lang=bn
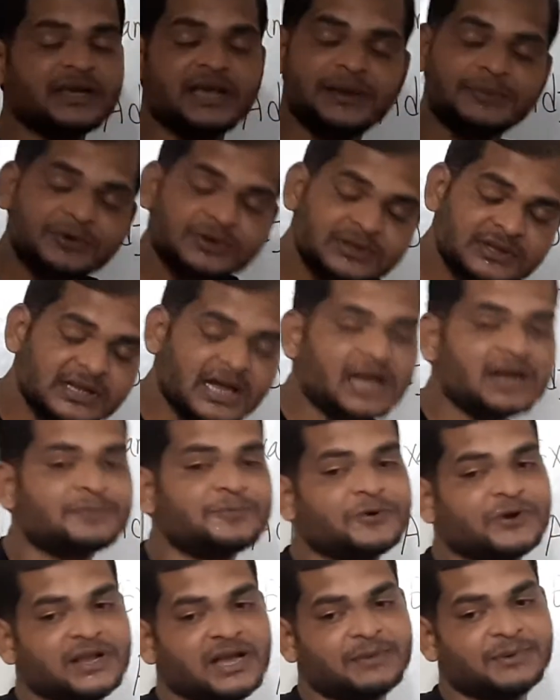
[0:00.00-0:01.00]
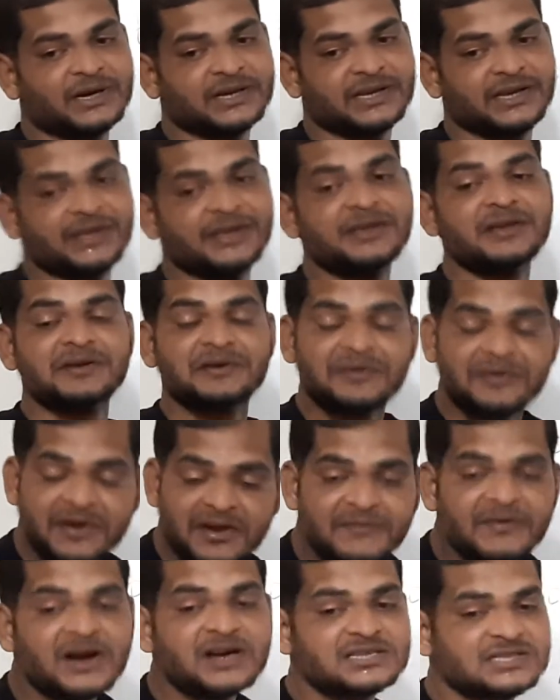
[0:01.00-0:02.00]
এবং তারপরে আমাকে
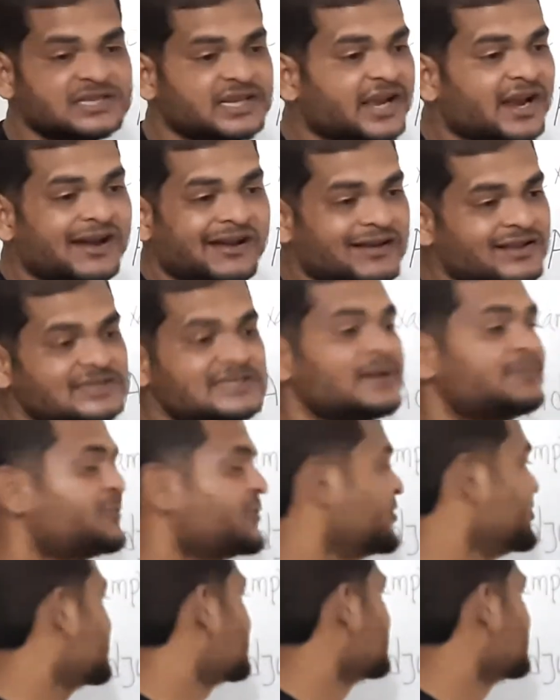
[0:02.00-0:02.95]
রিভার্সিং এন্ট্রিজে প্রয়োগ